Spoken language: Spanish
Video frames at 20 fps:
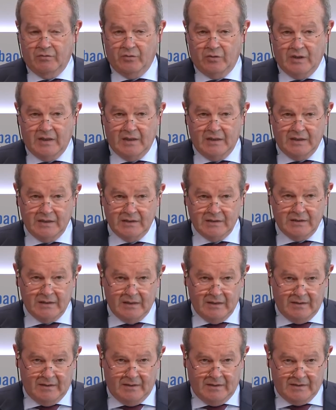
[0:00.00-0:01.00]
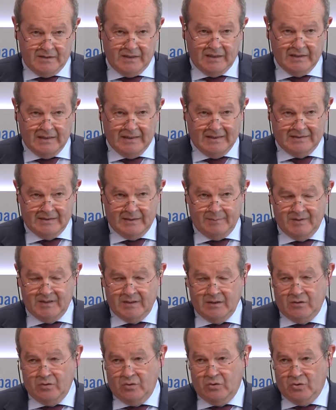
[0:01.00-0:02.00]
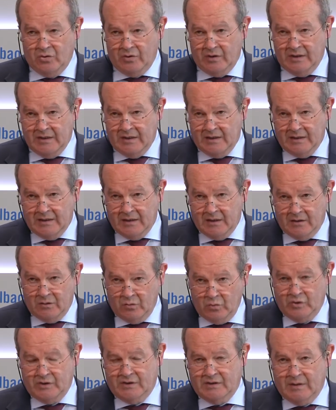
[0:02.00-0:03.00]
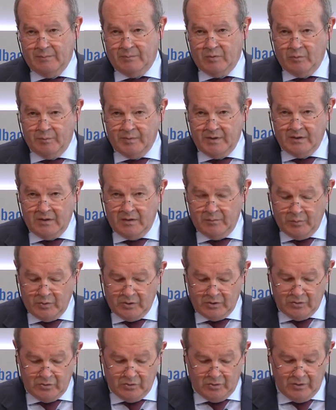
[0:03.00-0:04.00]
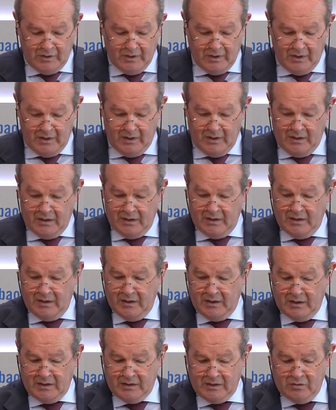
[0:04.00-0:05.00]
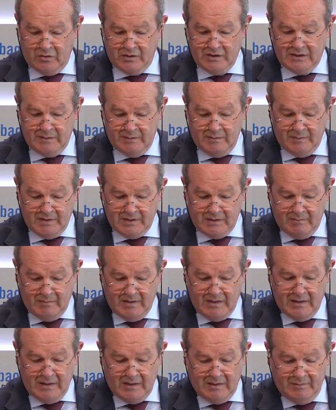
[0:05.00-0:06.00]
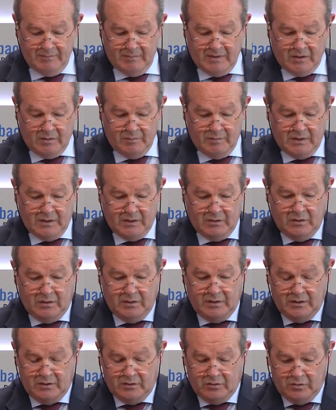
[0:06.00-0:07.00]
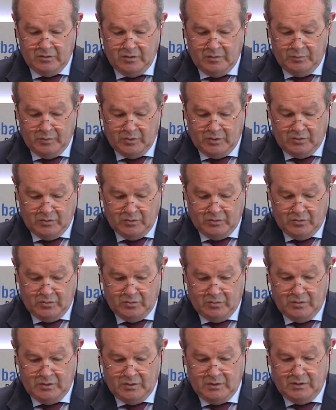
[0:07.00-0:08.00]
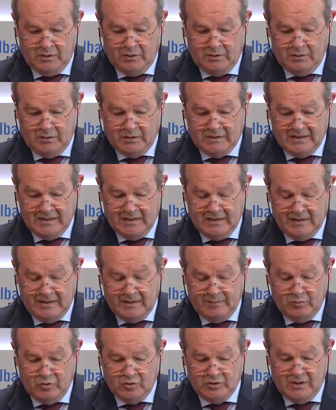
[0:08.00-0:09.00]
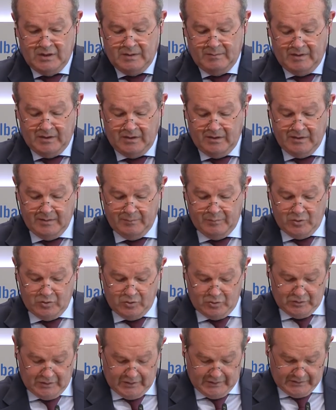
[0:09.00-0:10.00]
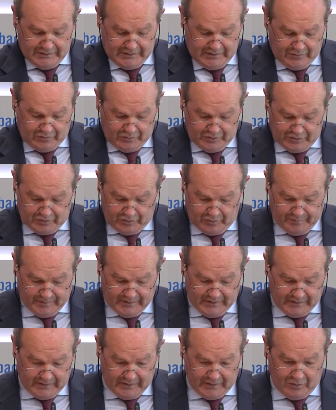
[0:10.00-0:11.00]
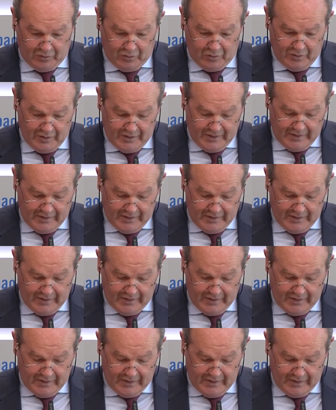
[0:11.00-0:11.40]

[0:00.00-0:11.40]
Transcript: Forales, es eh, seguir la tramitación ordinaria nuestra propia del puerto. Eh, creo que esta misma semana, me ha comentado el director del puerto, eh, trasladaremos a Madrid, a puertos del Estado, esto para que lo